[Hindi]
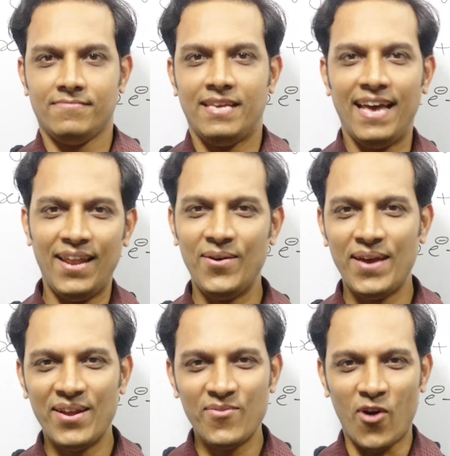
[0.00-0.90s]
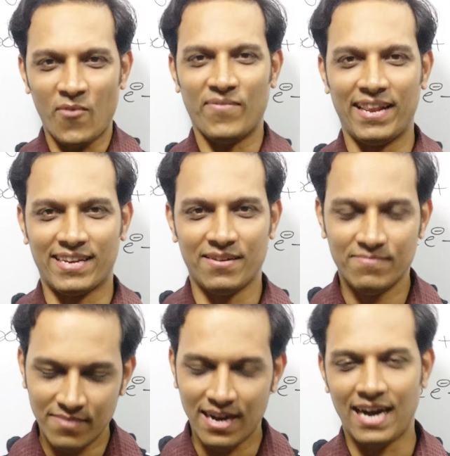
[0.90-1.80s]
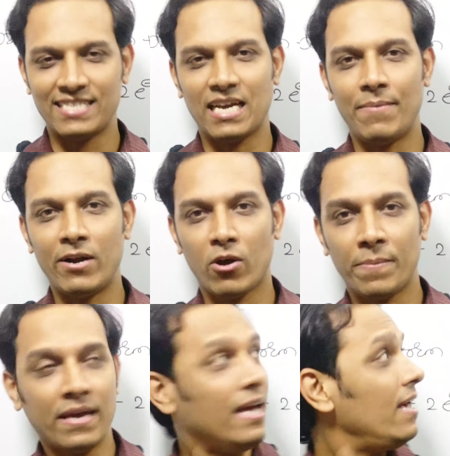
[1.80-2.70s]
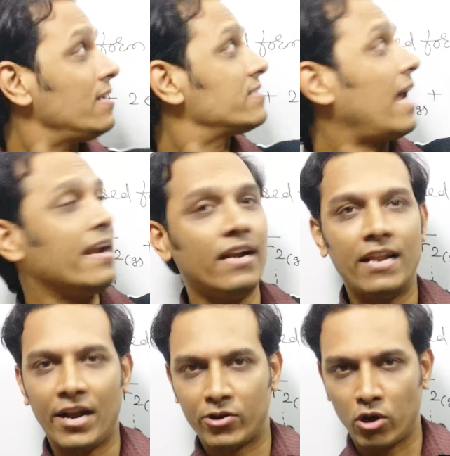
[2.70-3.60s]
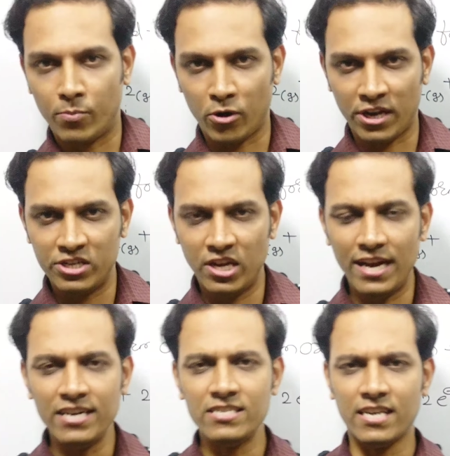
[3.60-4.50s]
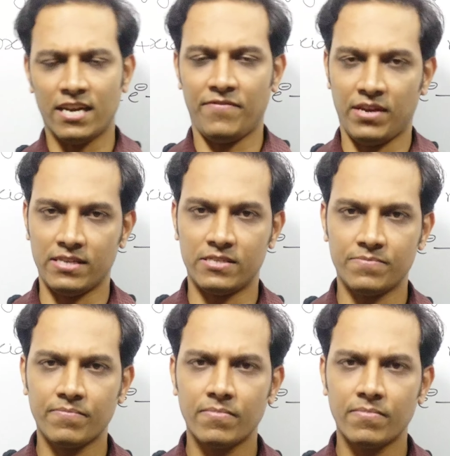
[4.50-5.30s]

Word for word: हेलो एंड वार्म वेलकम आज का हमारा टॉपिक है स्टैंडर्ड इलेक्ट्रोड पोटेंशियल एंड इट्स सिग्निफिकेंस